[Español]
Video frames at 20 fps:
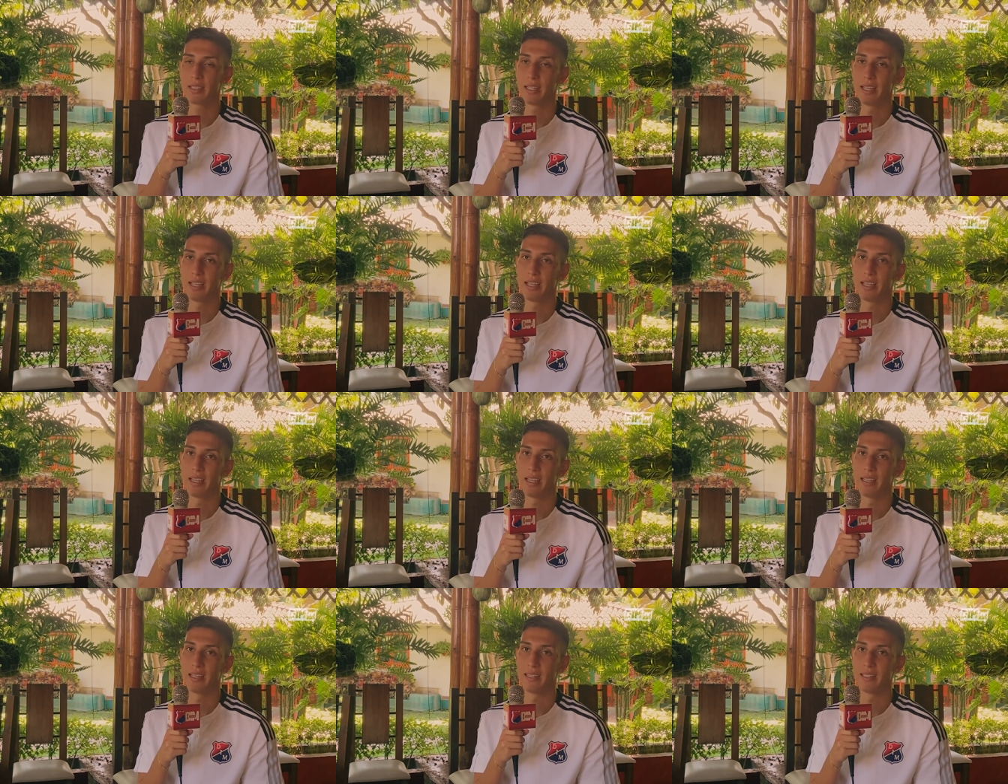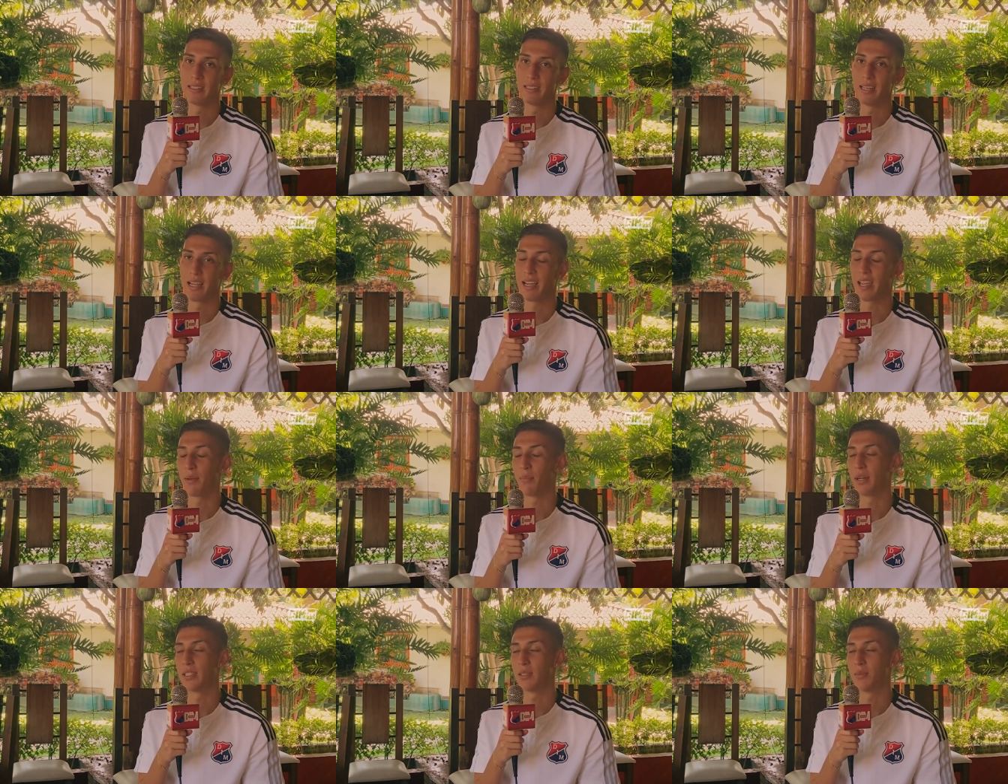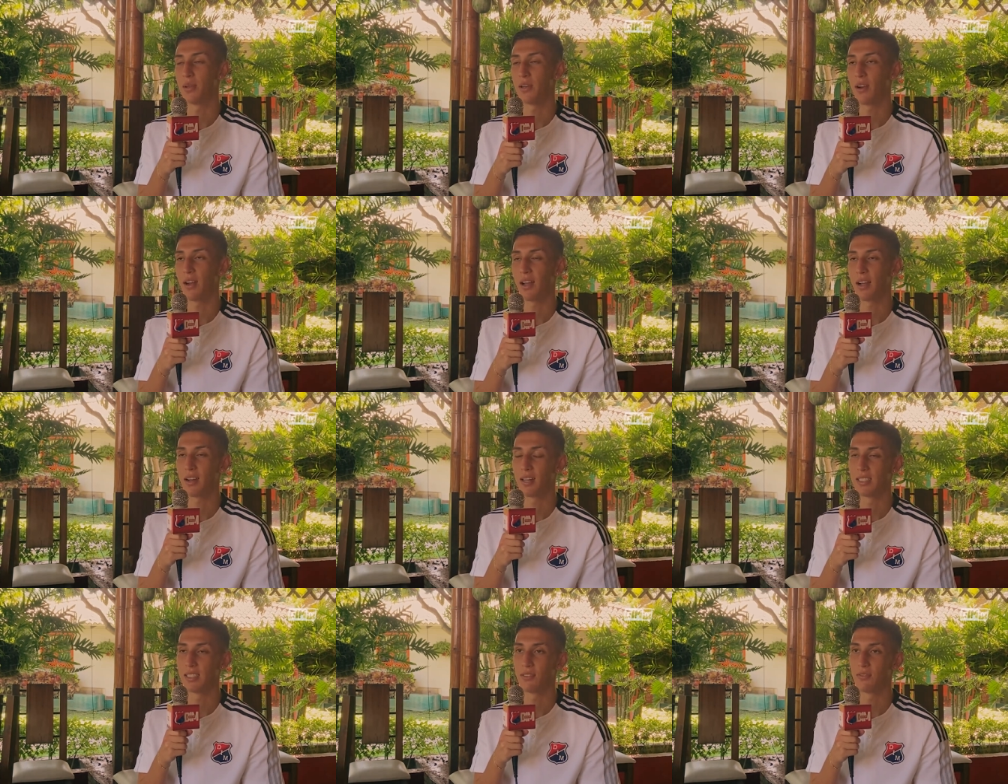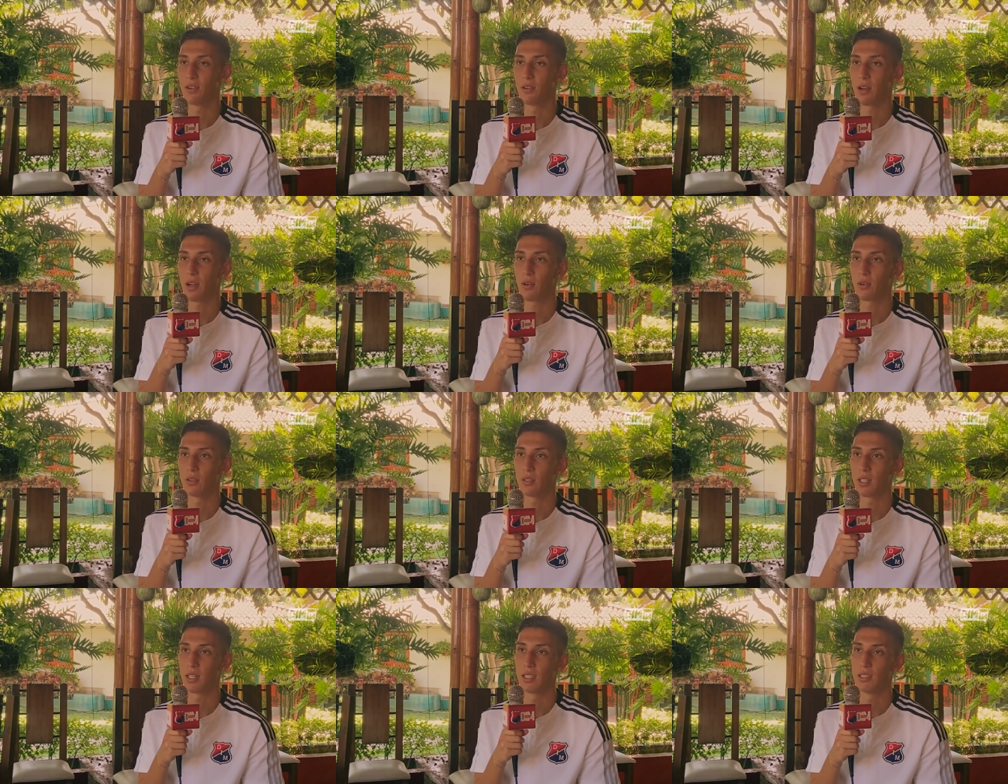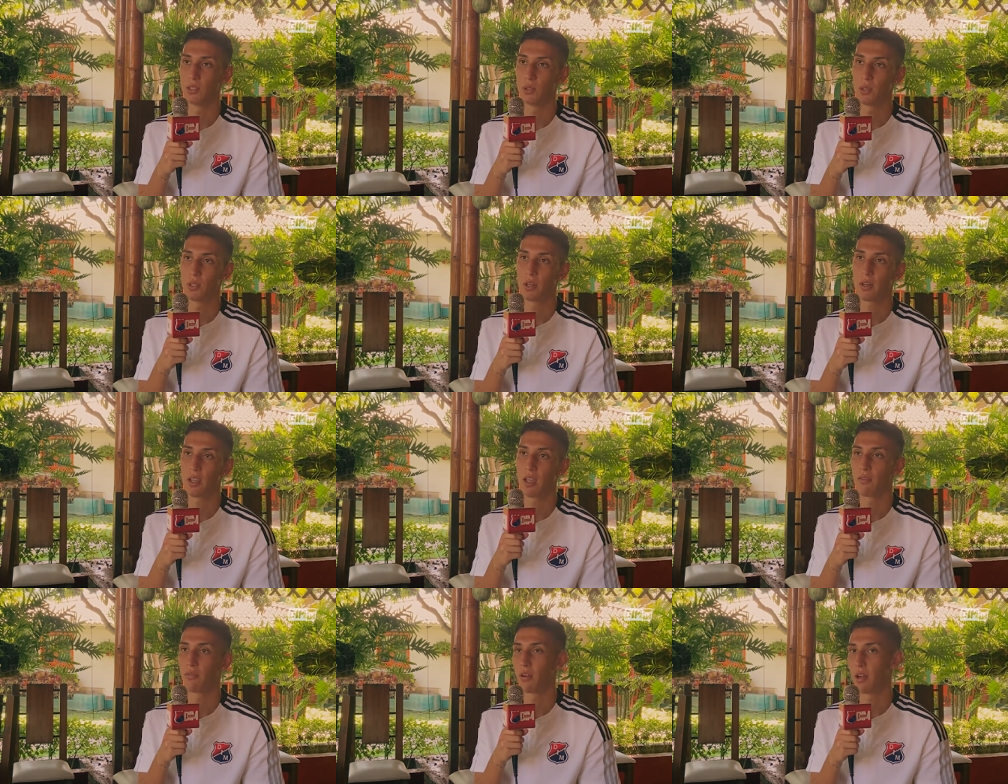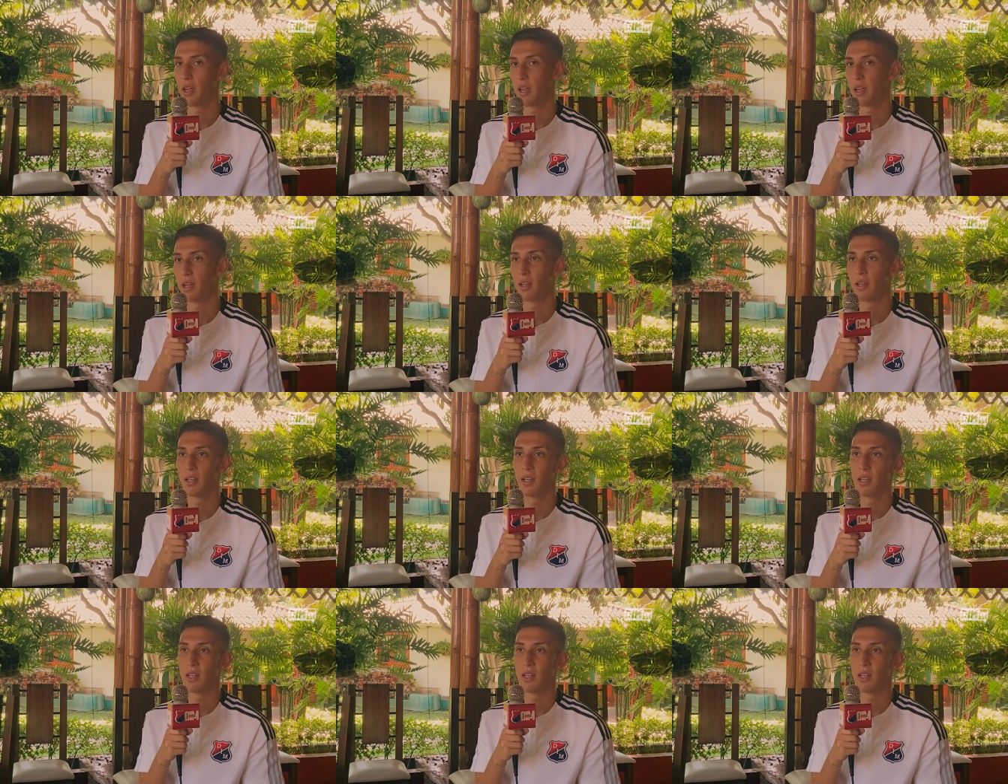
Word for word: Eh, la que más se me vino a la cabeza fue una contra Junior, que fue